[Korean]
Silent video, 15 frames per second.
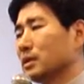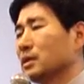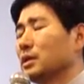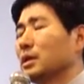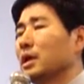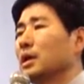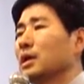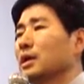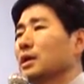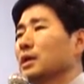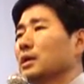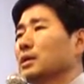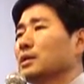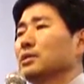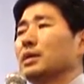네가
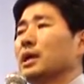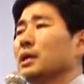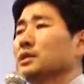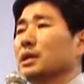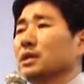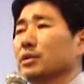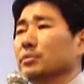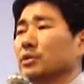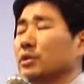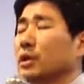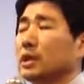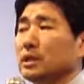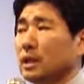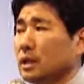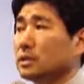이거 하지 않으면
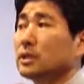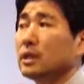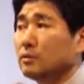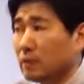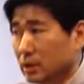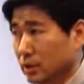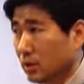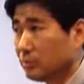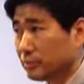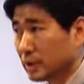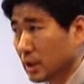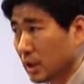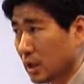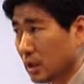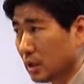너랑 나랑 상관이
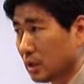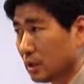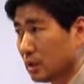없다.